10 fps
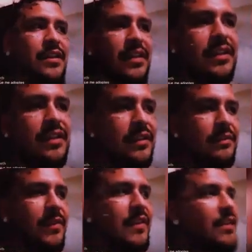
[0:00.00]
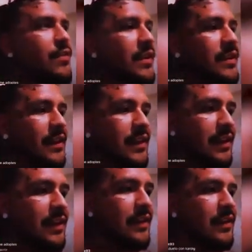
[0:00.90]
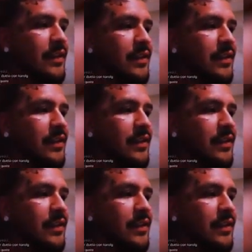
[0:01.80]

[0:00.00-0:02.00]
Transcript: Y me di cuenta que